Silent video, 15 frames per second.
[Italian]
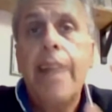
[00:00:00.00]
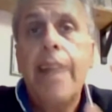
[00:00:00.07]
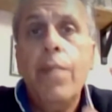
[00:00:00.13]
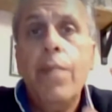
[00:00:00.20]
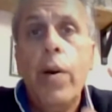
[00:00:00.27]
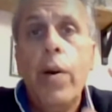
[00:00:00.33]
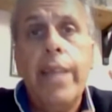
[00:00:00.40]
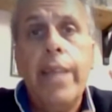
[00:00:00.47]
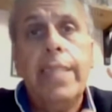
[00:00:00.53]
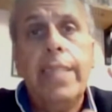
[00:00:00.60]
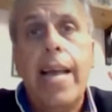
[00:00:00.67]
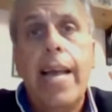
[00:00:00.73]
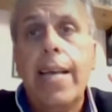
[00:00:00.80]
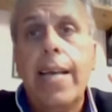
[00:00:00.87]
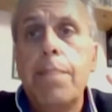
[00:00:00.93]
devono
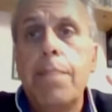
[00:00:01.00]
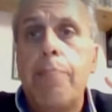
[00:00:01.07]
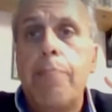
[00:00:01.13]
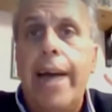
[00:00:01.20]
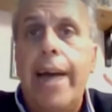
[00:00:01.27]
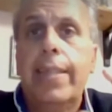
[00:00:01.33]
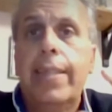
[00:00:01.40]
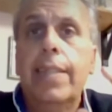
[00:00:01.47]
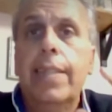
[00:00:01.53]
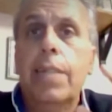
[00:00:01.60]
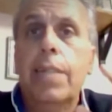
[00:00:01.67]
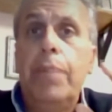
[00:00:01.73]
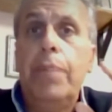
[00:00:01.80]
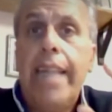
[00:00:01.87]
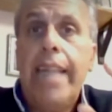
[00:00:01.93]
essere anche in parte
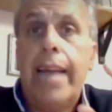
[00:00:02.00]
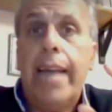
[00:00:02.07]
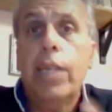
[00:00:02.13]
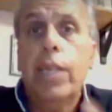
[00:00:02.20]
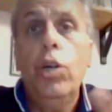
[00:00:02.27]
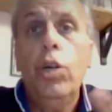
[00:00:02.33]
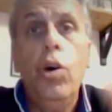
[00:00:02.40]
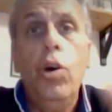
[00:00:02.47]
interpretati,